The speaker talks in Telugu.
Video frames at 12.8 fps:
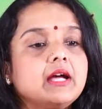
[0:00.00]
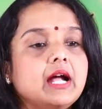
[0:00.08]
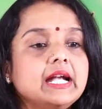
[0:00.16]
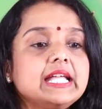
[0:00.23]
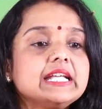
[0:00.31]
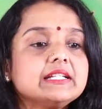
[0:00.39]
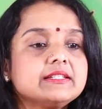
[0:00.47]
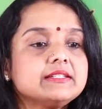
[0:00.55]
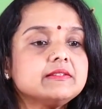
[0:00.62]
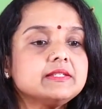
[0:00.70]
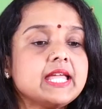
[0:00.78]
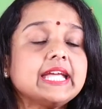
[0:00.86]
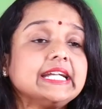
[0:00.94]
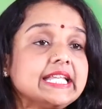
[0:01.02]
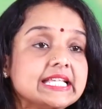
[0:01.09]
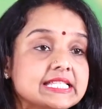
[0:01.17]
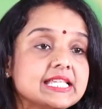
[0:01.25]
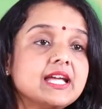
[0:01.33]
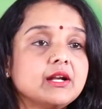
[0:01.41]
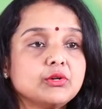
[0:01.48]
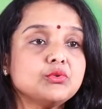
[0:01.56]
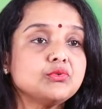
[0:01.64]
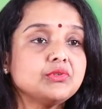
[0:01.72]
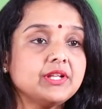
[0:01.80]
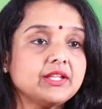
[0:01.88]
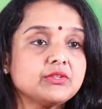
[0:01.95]
అంటే టేక్ ఇట్ ఈజీ అంటూ
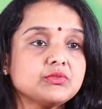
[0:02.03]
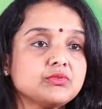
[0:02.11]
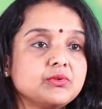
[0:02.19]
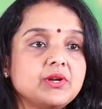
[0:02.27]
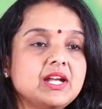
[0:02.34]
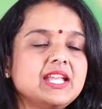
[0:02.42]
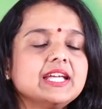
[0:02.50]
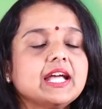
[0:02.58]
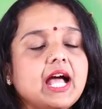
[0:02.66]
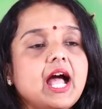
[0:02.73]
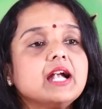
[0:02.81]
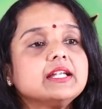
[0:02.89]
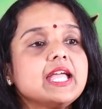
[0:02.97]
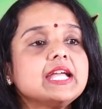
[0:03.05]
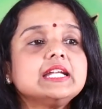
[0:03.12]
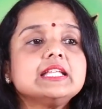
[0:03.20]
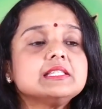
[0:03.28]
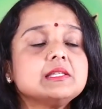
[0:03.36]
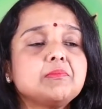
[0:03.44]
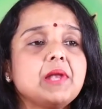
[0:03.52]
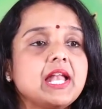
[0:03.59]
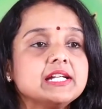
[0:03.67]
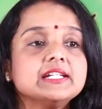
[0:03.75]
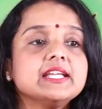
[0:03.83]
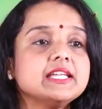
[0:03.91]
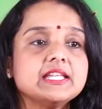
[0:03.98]
ఉంటారు చూడండి ఆ టేక్ ఇట్ ఈజీ
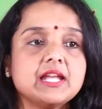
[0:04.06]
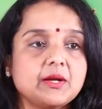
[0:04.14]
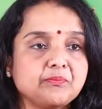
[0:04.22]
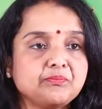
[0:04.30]
ప్లానెటే ఈయన